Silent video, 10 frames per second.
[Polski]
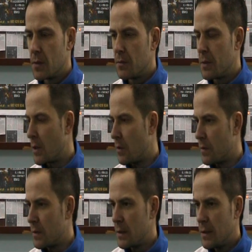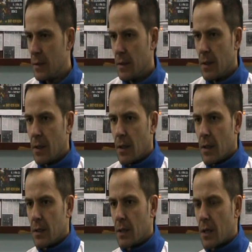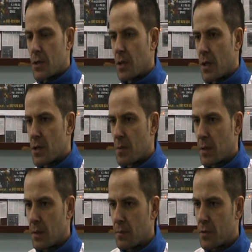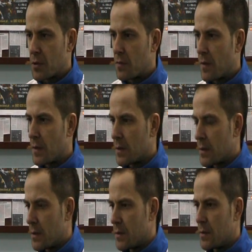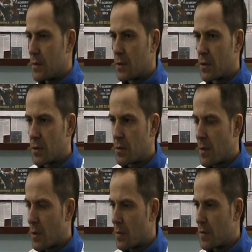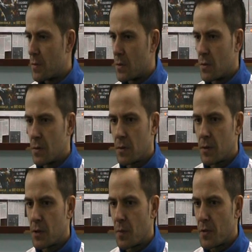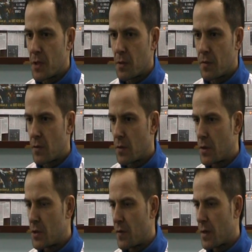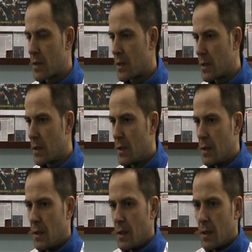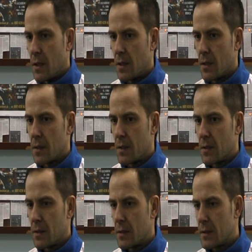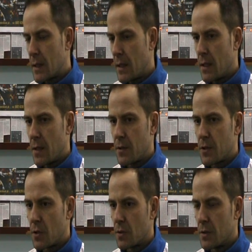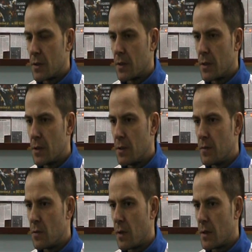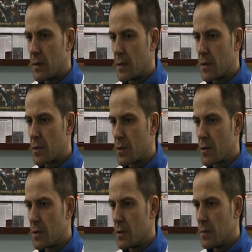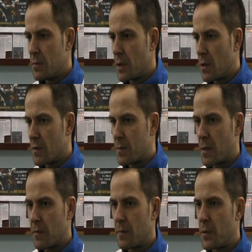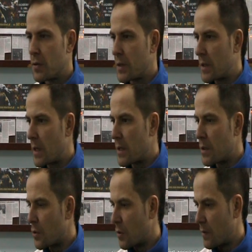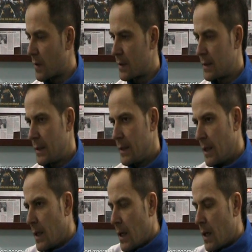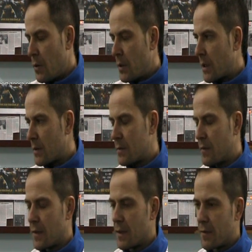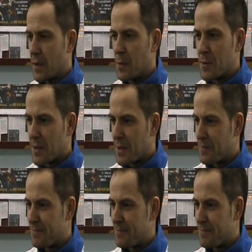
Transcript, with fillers: biegowy i każdy, każdy ma tam przygotowane, e, co, co, co ma robić w tym dniu. Czyli poniedziałki, wtorki, czwartki, e, sala, środy indywidualne, też e, biegowe sprawy, piątek, teren i od nowa, a weekend wedle, wedle uznania.